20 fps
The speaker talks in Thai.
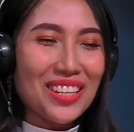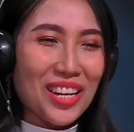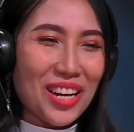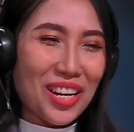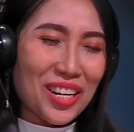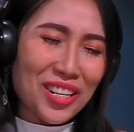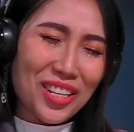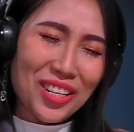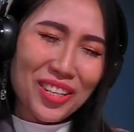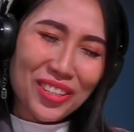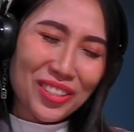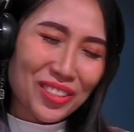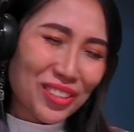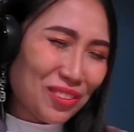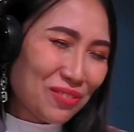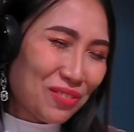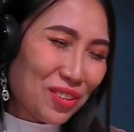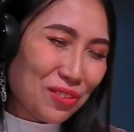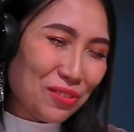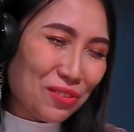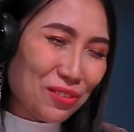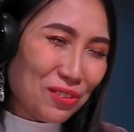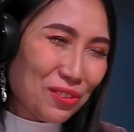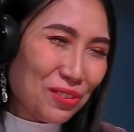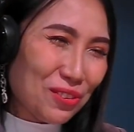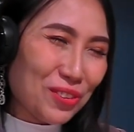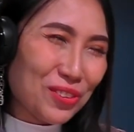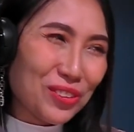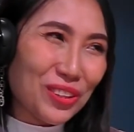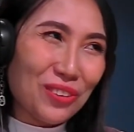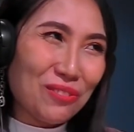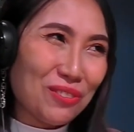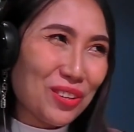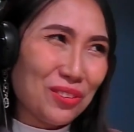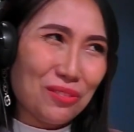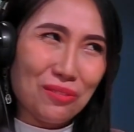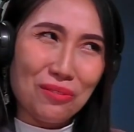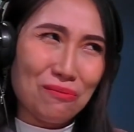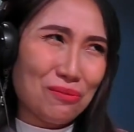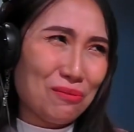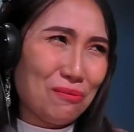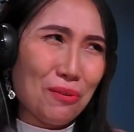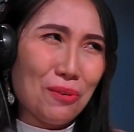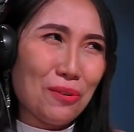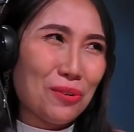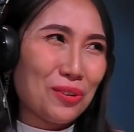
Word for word: อันนี้ทำไมคุณครูทำไมพู